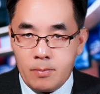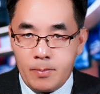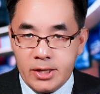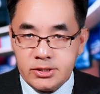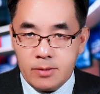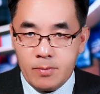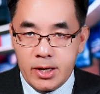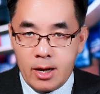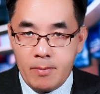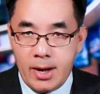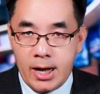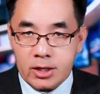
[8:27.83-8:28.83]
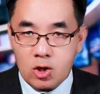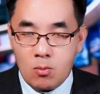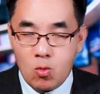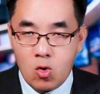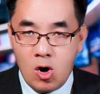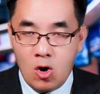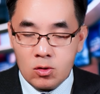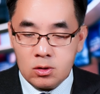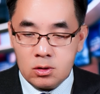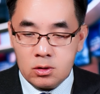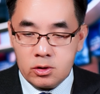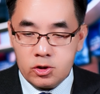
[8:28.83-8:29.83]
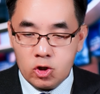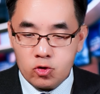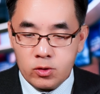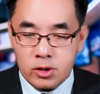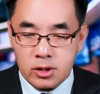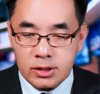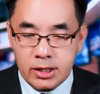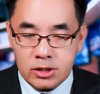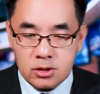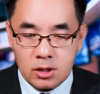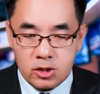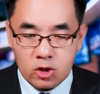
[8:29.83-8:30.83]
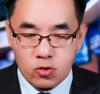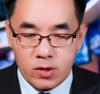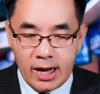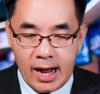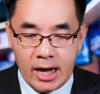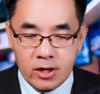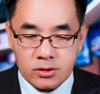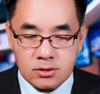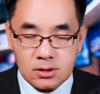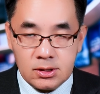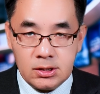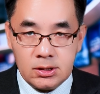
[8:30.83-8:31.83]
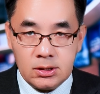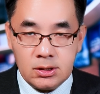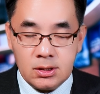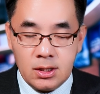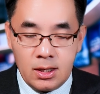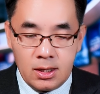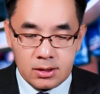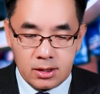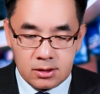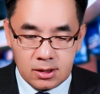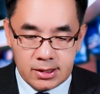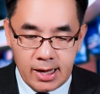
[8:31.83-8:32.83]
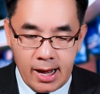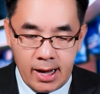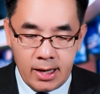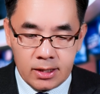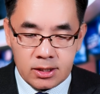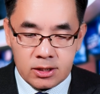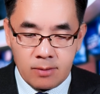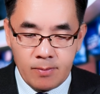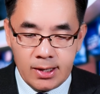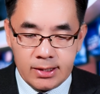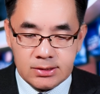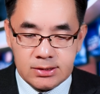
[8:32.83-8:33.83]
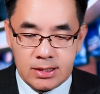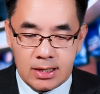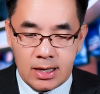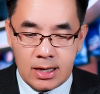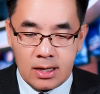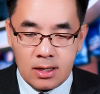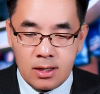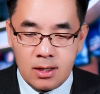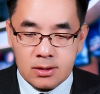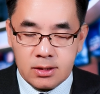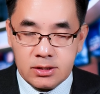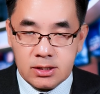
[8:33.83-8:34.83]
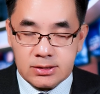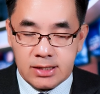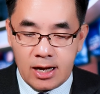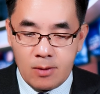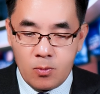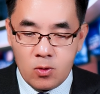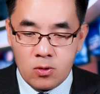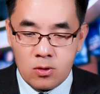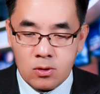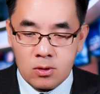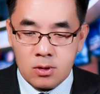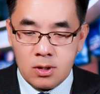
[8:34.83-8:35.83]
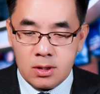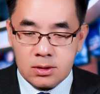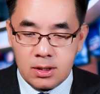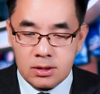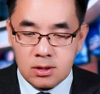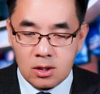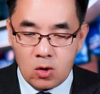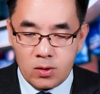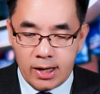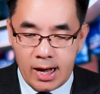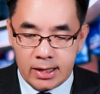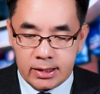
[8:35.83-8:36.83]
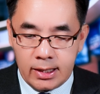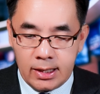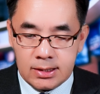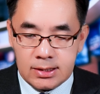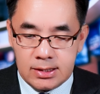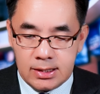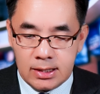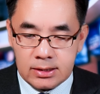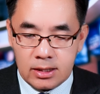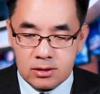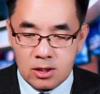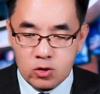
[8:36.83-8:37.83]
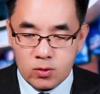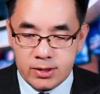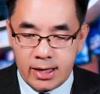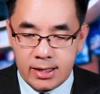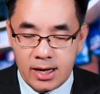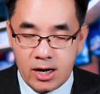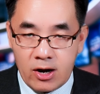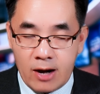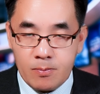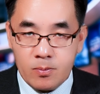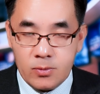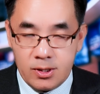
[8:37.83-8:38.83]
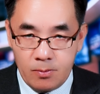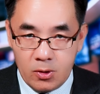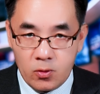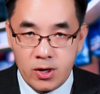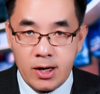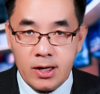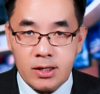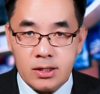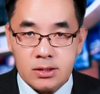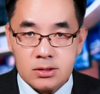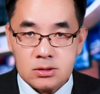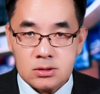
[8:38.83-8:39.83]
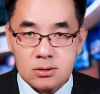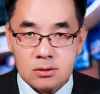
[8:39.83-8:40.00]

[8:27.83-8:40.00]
bé sẽ mà nhà ma tàu mua hậu lự nhớ rồi để cho tới chờ nhớ rồi đặt cá nó xử lý tới chợ Thái, tới chợ Malaysia, tới chợ Singapore, tới chợ Cầu Liệt Ate, Thiệt, tới chợ United Arab Emirates.